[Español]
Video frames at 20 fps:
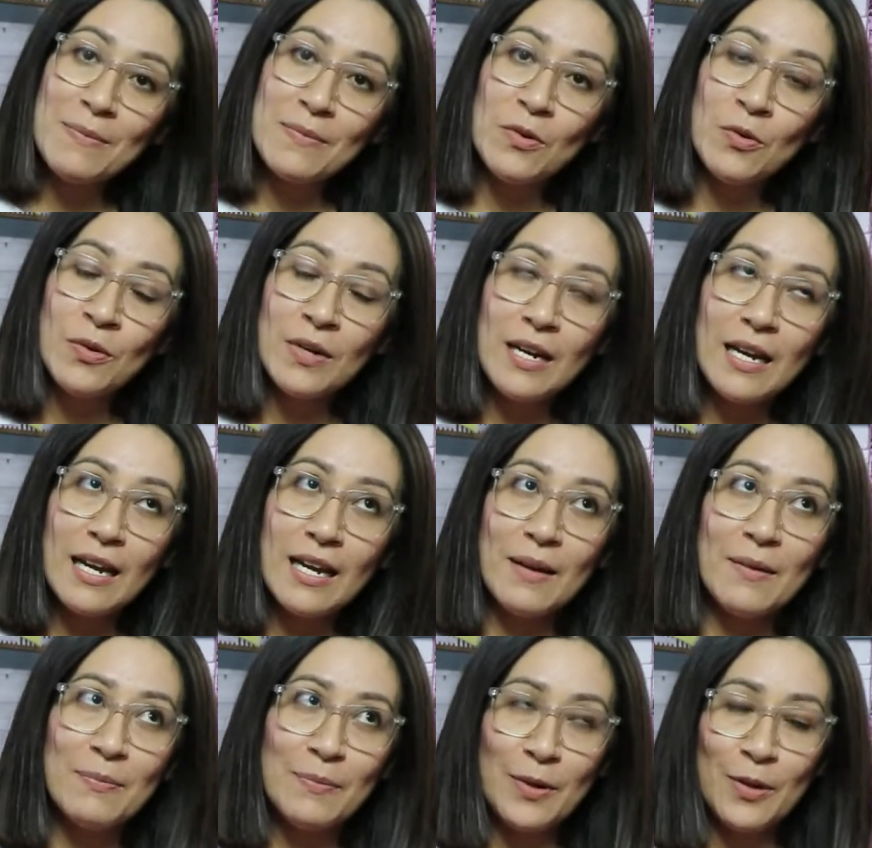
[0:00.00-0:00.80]

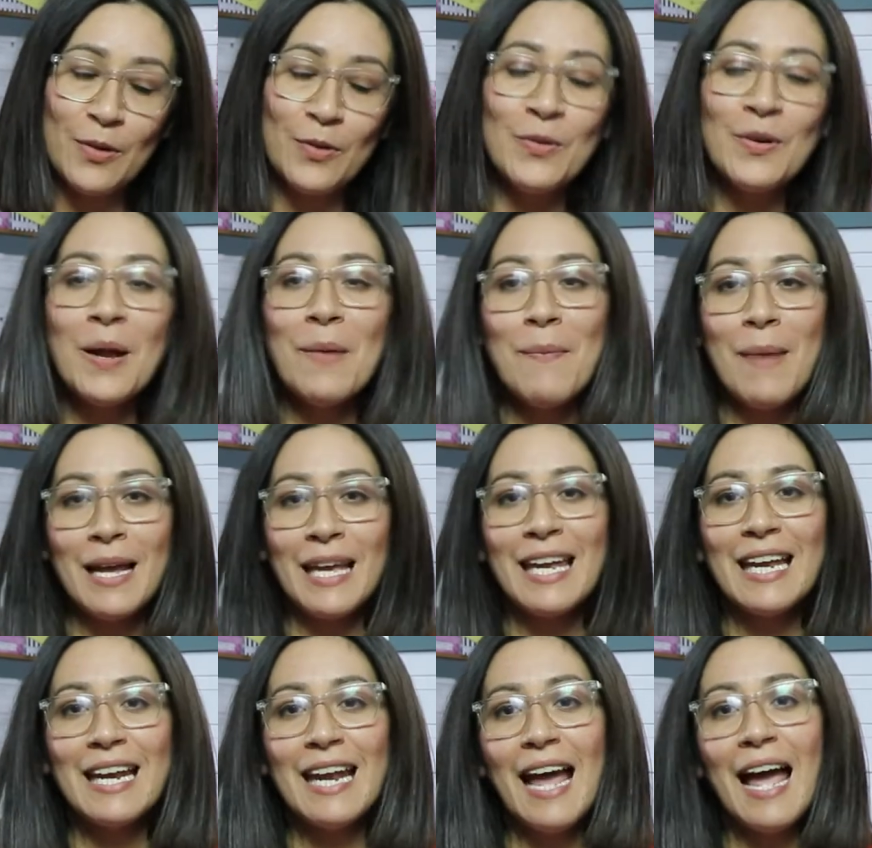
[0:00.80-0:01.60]
una
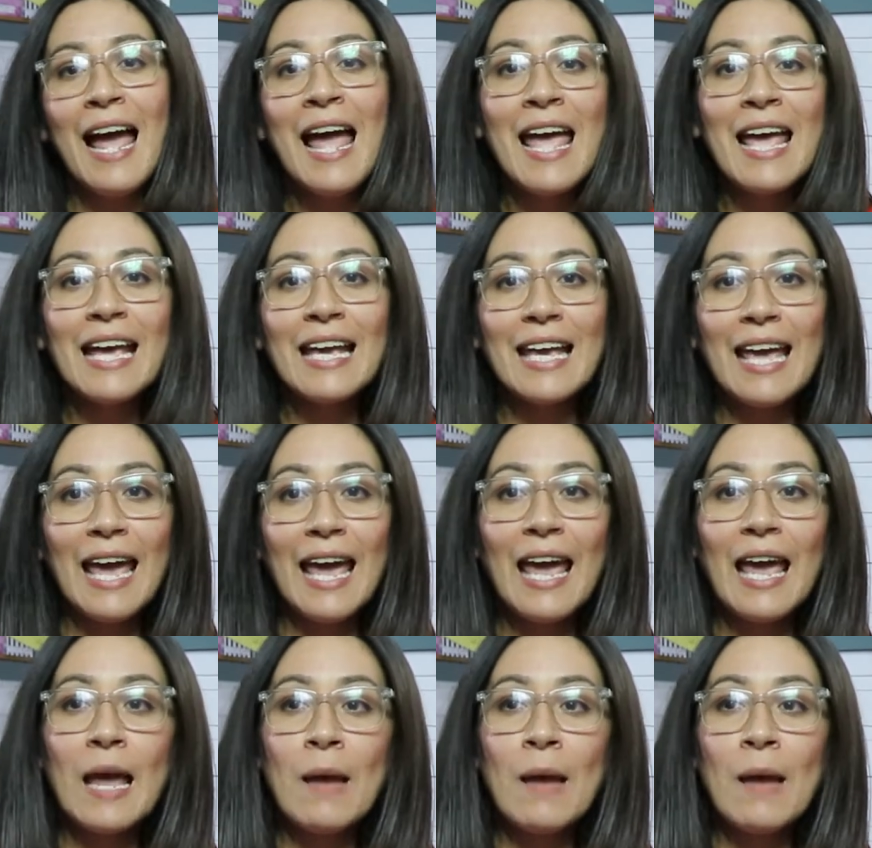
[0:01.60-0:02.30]
máquina que